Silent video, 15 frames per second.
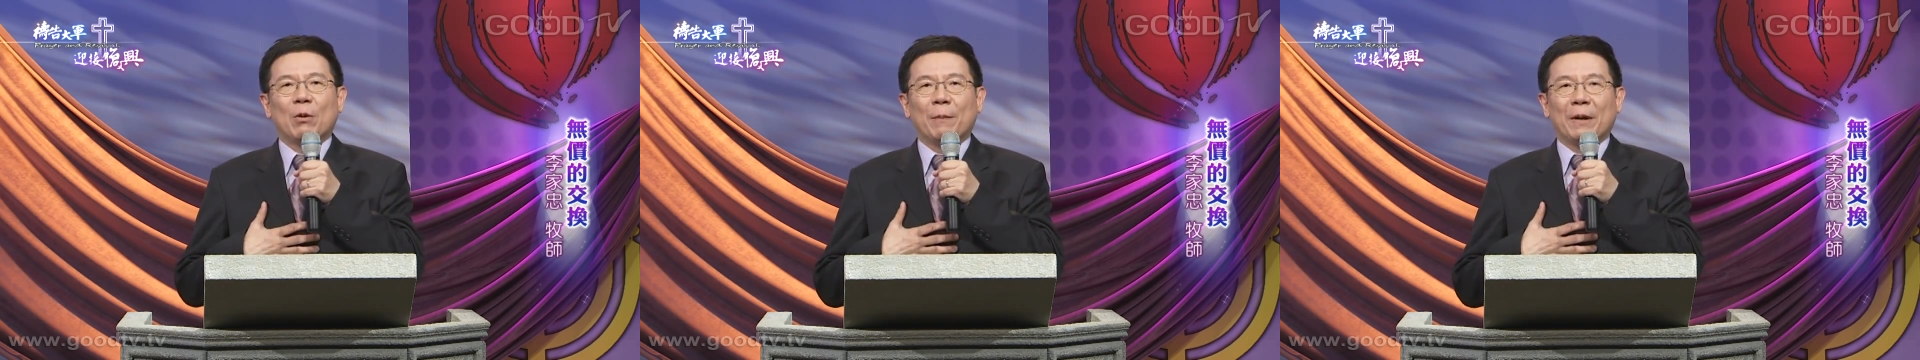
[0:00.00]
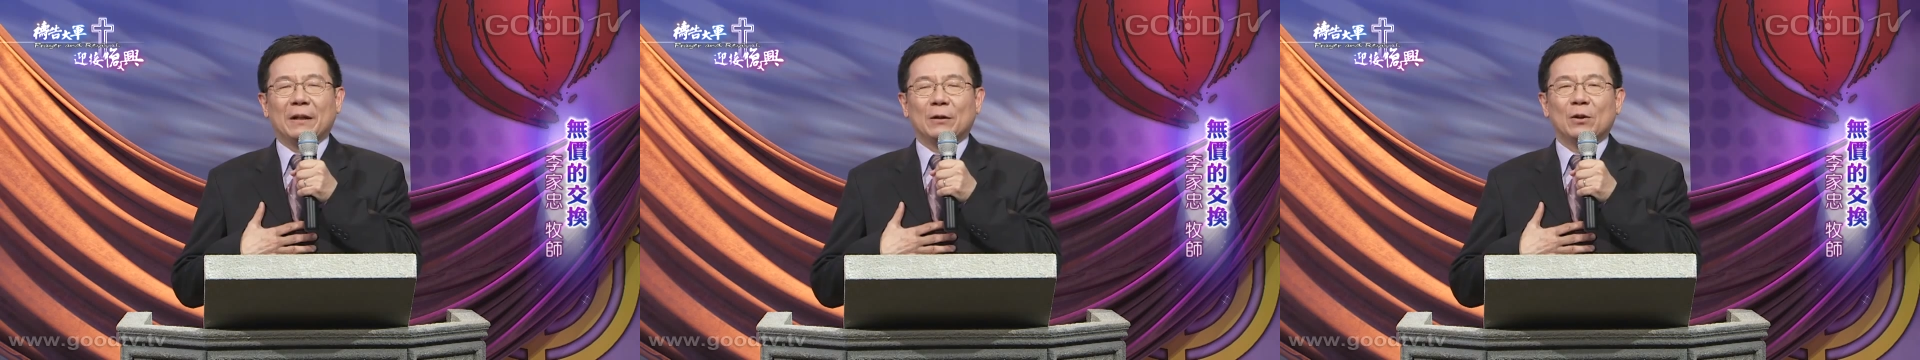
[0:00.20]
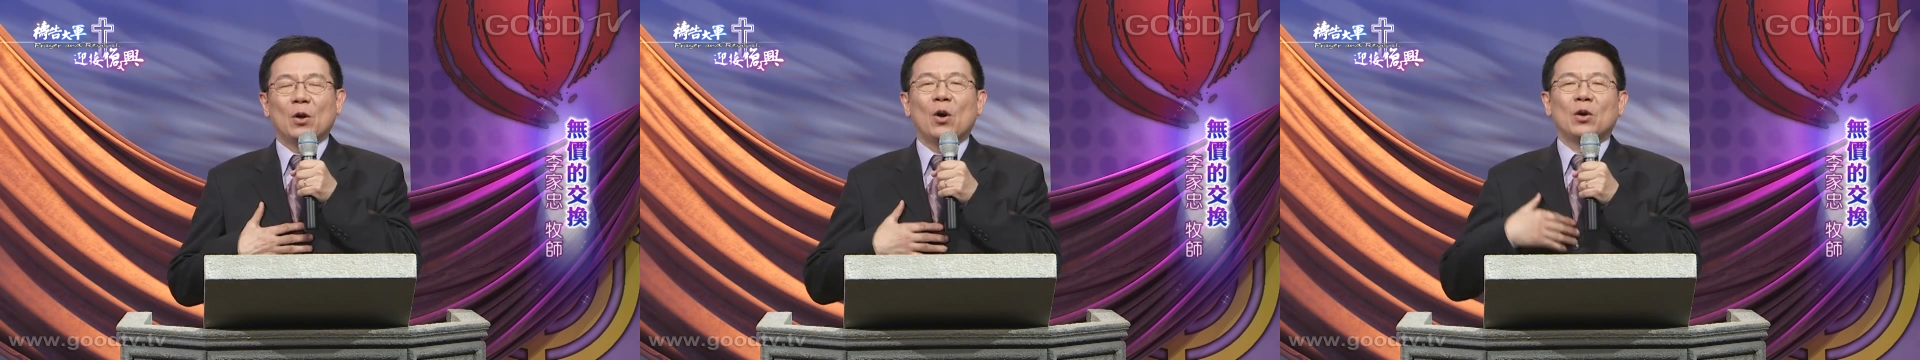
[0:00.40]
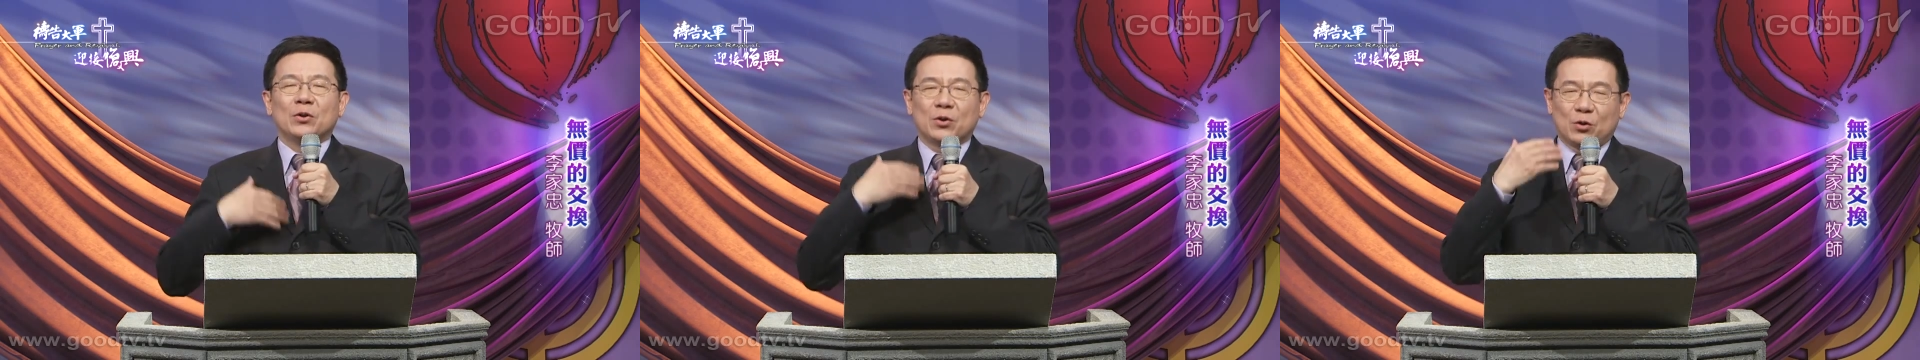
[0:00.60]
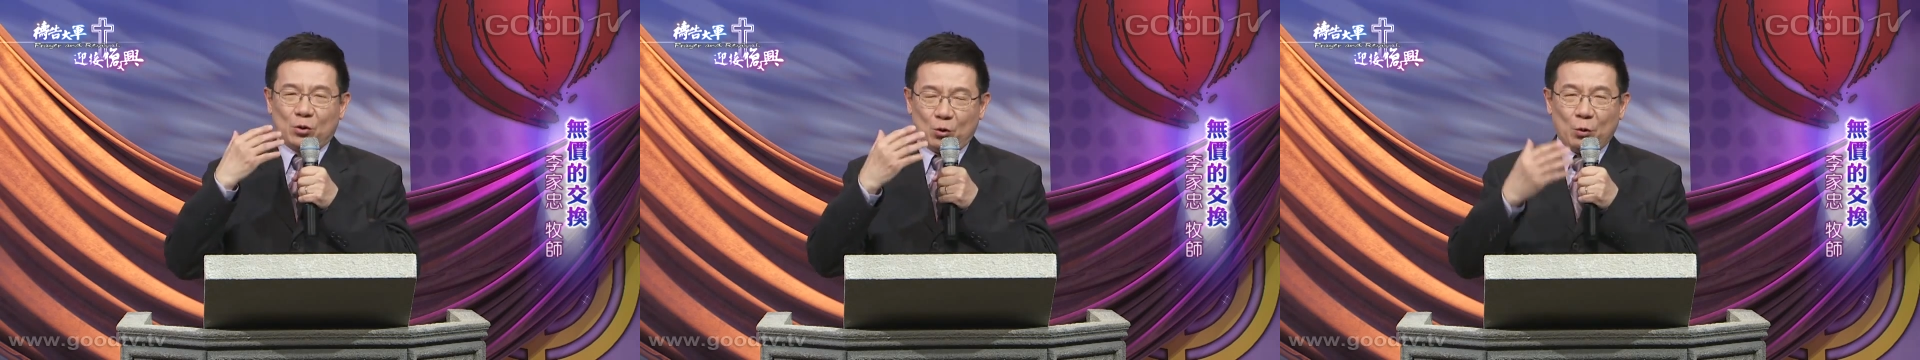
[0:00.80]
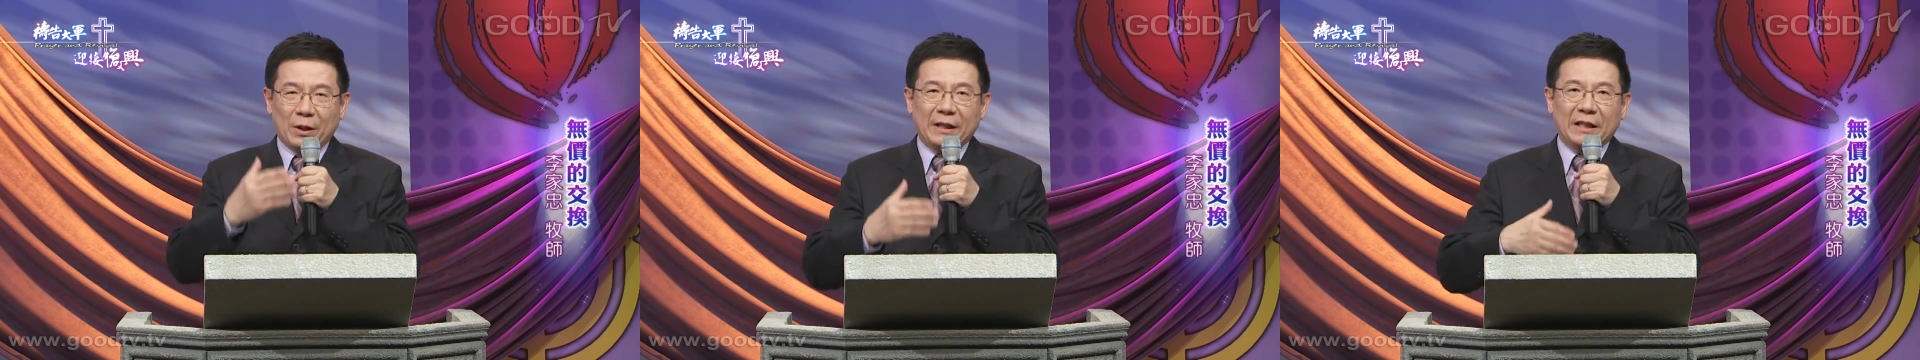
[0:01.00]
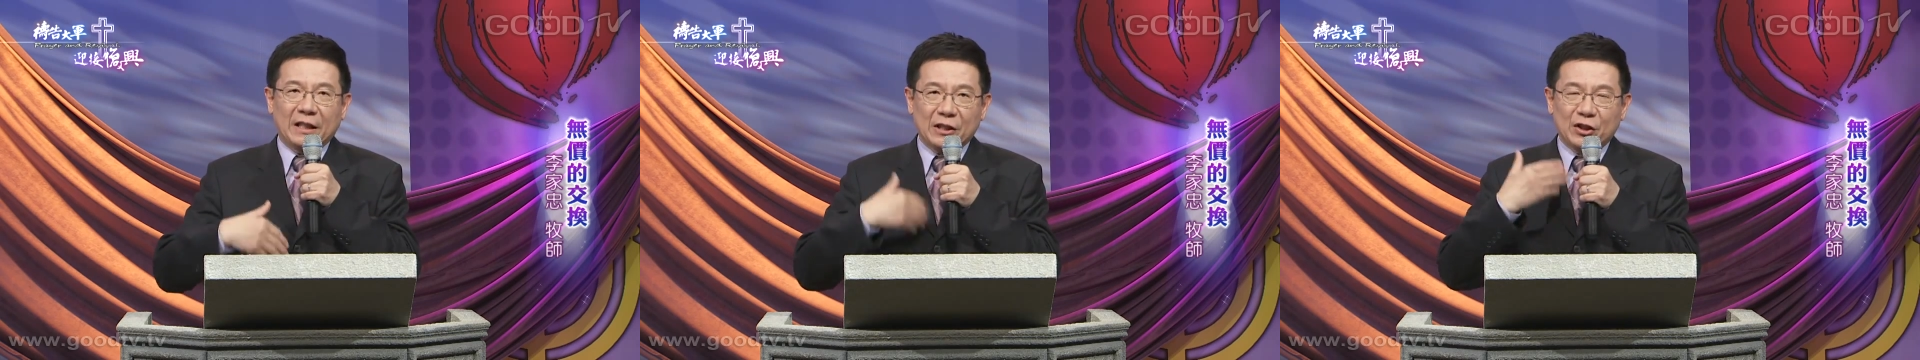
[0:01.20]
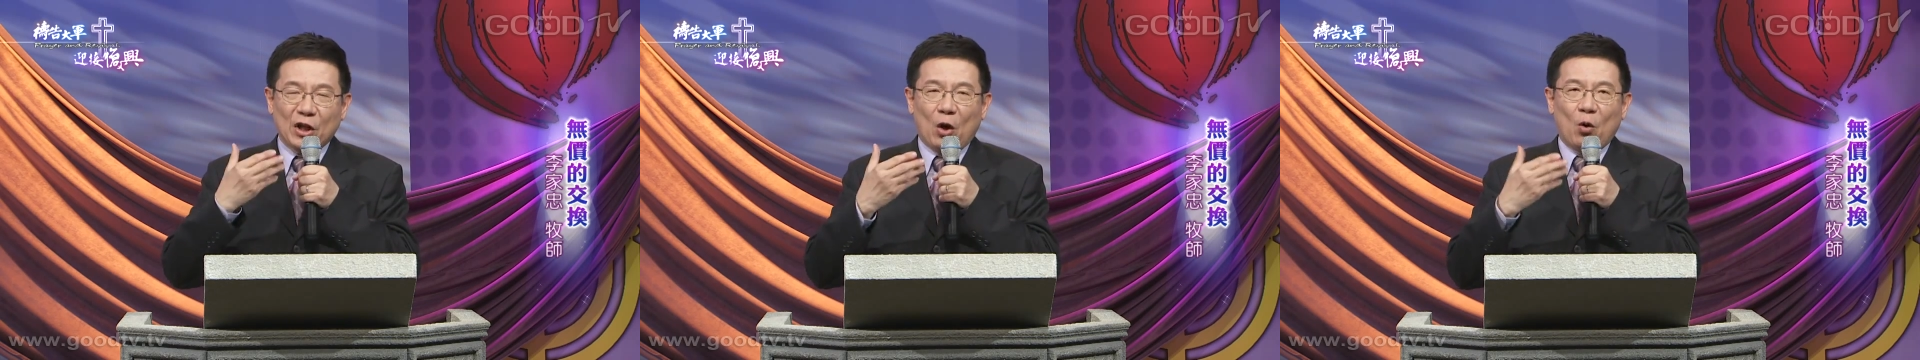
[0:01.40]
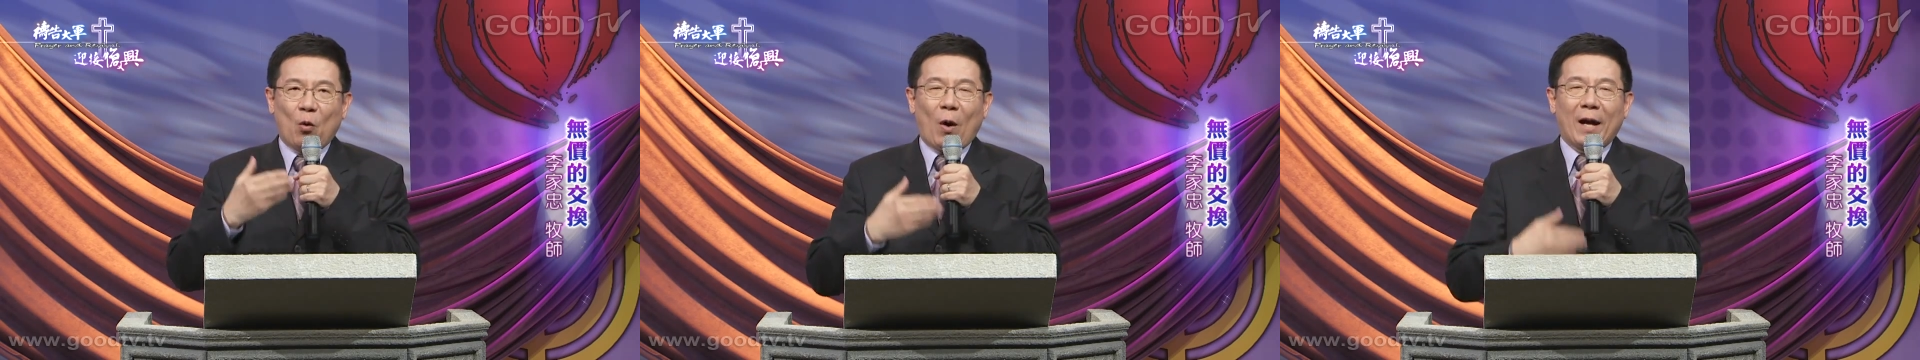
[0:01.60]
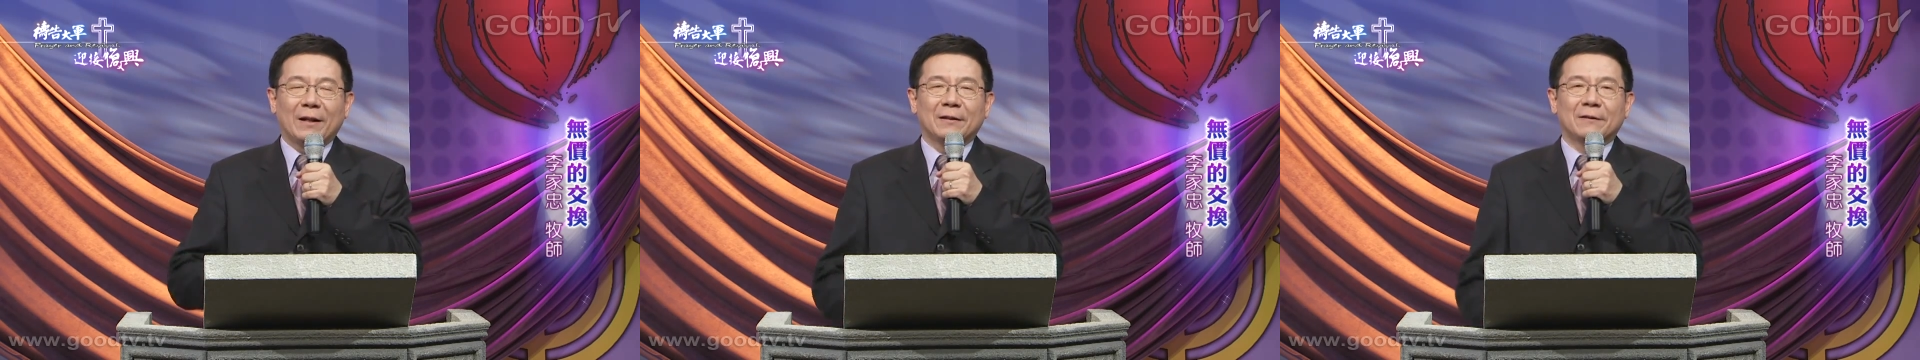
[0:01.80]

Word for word: 们做了一个交换，